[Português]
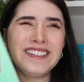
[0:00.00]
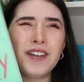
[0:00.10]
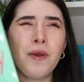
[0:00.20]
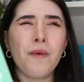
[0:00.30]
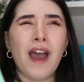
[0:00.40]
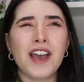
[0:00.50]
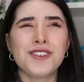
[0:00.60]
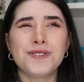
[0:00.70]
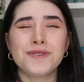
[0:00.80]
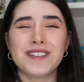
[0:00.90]
Então eu
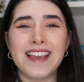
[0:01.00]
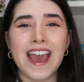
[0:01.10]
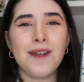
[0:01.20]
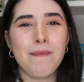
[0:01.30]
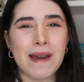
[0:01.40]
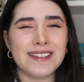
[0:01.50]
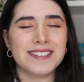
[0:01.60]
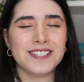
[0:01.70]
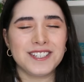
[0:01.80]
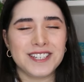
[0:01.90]
acho que era para
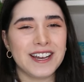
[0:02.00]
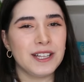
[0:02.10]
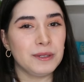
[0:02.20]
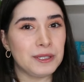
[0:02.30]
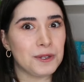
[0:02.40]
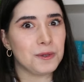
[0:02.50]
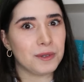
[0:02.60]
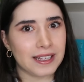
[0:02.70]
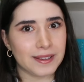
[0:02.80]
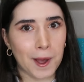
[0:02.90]
ter chegado antes
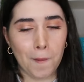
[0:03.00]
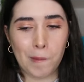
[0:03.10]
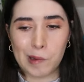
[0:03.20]
do Natal.